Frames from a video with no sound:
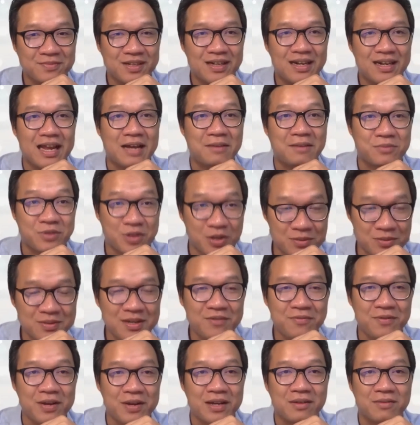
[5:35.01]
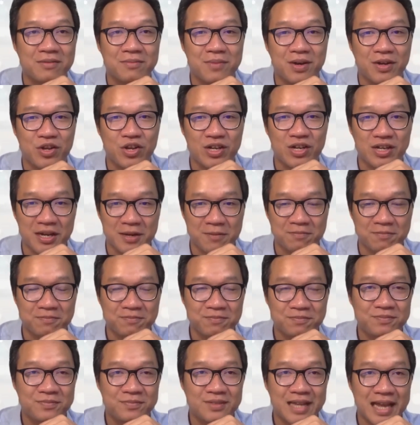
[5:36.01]
làm tốt cái việc mà doanh nghiệp
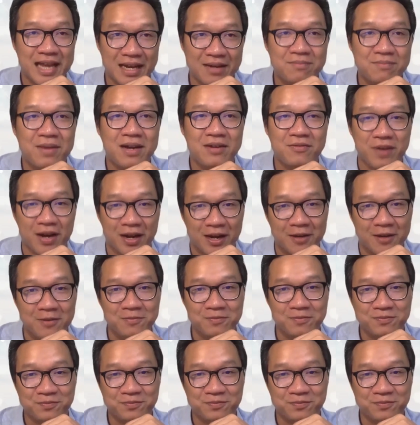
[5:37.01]
đang mắc phải.